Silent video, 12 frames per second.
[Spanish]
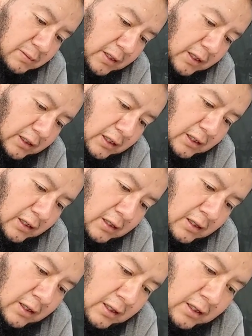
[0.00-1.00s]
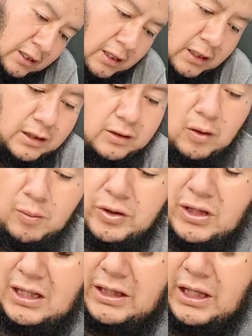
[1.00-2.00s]
van aquí y como
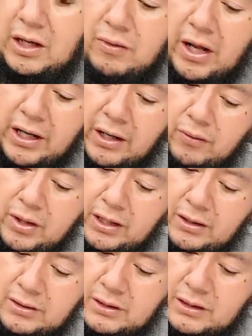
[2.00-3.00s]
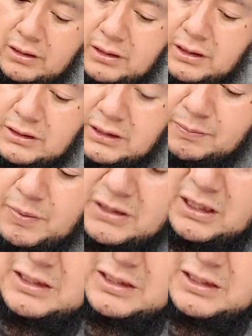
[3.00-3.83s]
tal tienen una ranura. Estas piezas